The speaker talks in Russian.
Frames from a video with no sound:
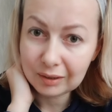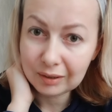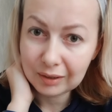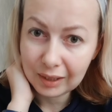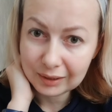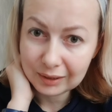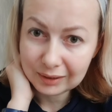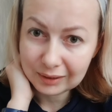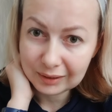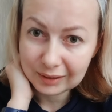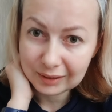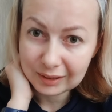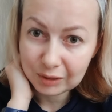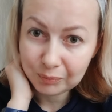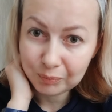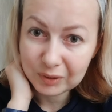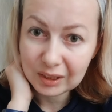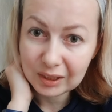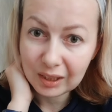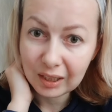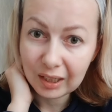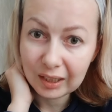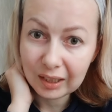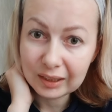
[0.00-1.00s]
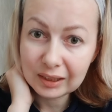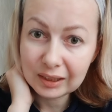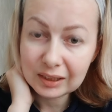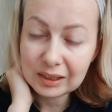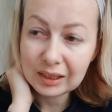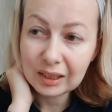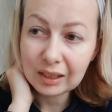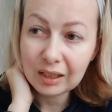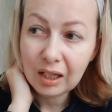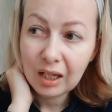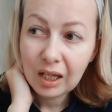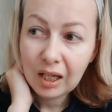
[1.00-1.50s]
специалисты,
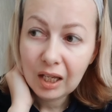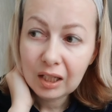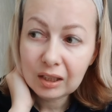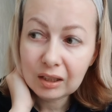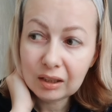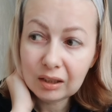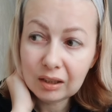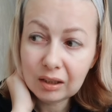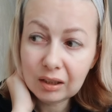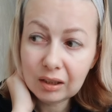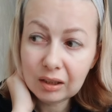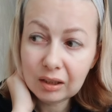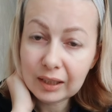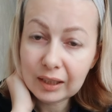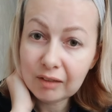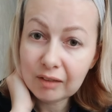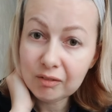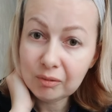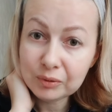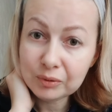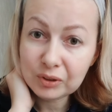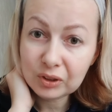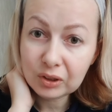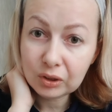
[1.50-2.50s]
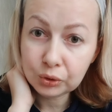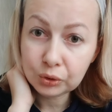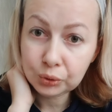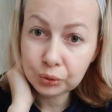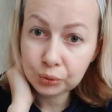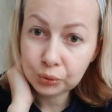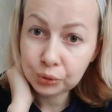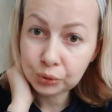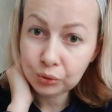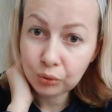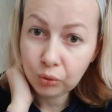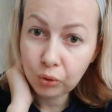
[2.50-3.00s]
и я вам скажу, что
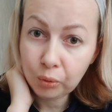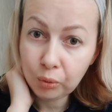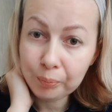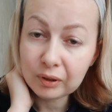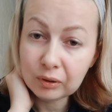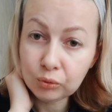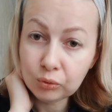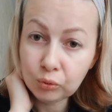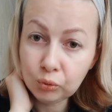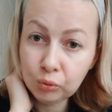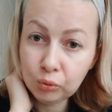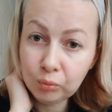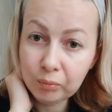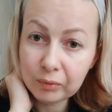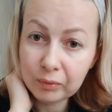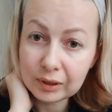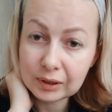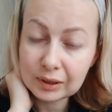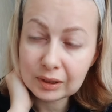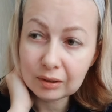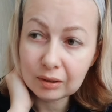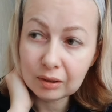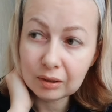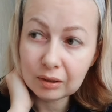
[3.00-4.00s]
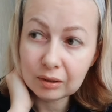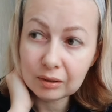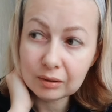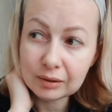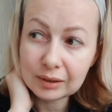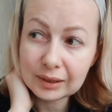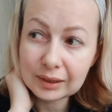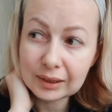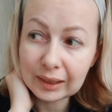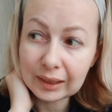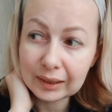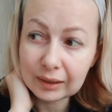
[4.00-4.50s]
продумать э,
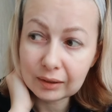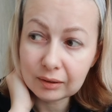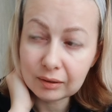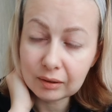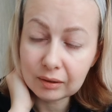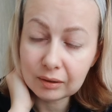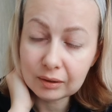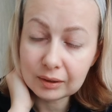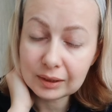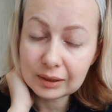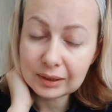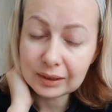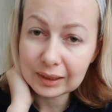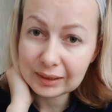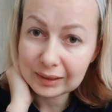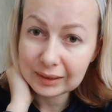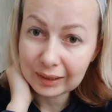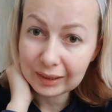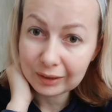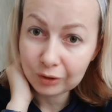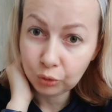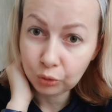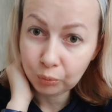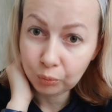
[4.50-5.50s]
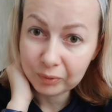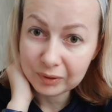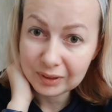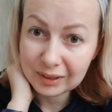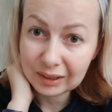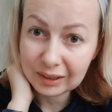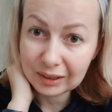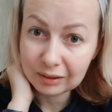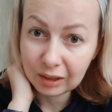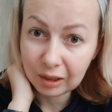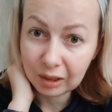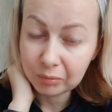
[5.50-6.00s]
э, стратегию по
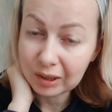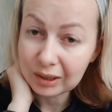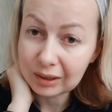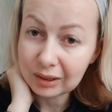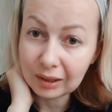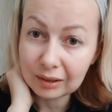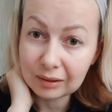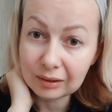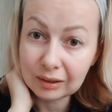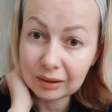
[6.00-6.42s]
скидкам это не